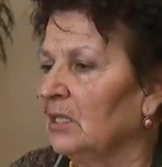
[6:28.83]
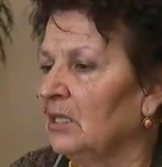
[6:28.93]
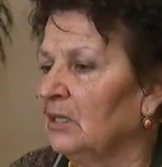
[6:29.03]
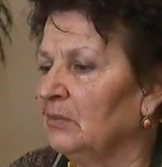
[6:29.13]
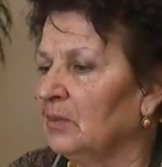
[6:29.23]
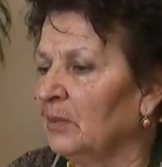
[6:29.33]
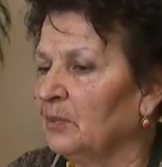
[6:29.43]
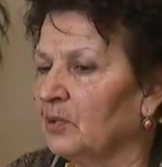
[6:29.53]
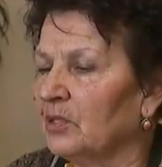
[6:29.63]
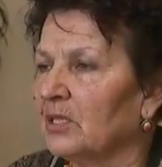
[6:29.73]
i
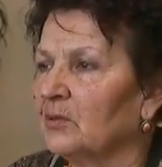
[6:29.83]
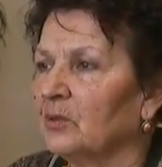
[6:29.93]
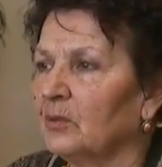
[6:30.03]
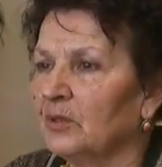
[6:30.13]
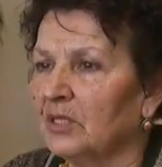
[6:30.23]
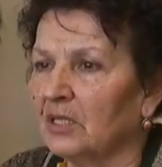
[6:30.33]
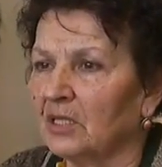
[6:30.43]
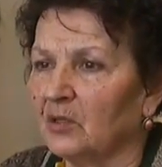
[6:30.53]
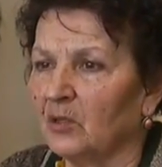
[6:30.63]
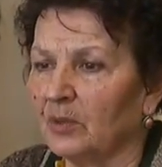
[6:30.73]
napunio se autobus i
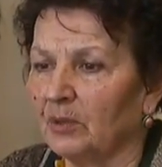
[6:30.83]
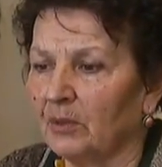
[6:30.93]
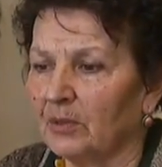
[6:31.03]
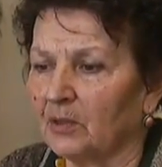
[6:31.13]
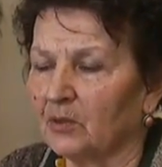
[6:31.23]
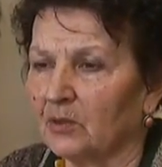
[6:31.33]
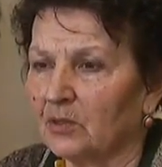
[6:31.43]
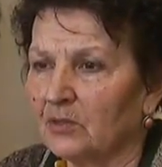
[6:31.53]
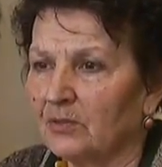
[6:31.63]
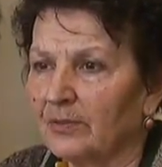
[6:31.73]
krenuo je prema
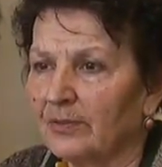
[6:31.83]
Bratuncu.